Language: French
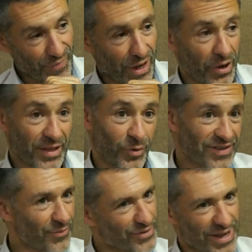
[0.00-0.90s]
évidemment,
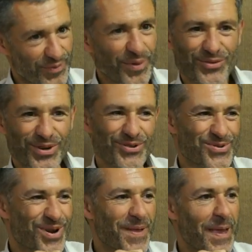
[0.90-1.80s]
ça ne vous arrive pas tous les
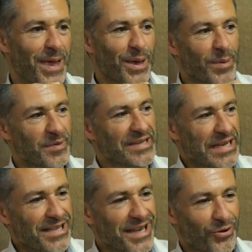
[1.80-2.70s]
jours, mais c'est
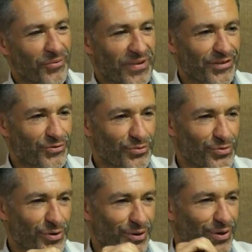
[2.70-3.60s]
l'idée qu'en fait,
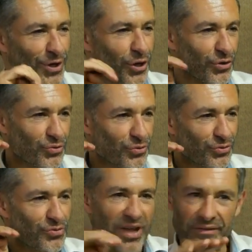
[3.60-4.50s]
tu, tu,
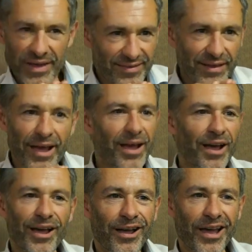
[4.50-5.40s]
traverses
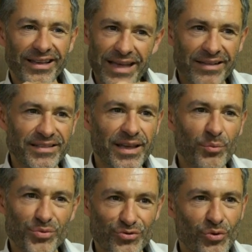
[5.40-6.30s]
un, quartier un
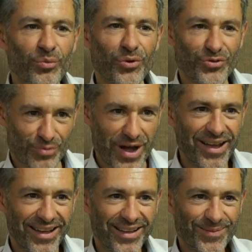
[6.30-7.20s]
peu sombre le
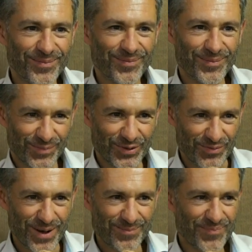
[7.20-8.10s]
soir, tu
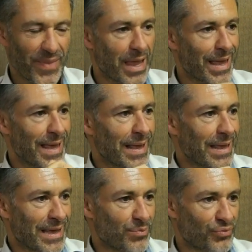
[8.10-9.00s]
vois,
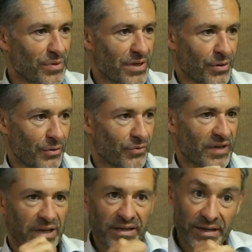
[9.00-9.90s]
et puis, euh, tu
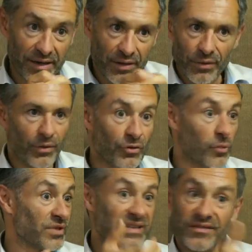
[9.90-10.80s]
as quelqu'un, euh, un
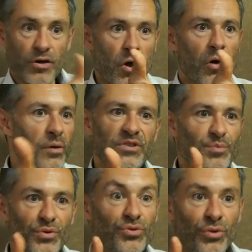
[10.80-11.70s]
homme qui sort un petit
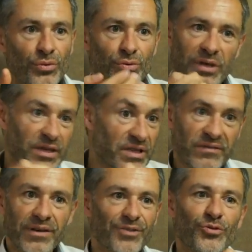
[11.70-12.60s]
peu d'une rue et qui
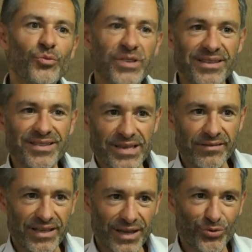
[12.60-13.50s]
va te menacer
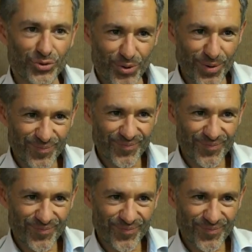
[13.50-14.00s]
avec un couteau,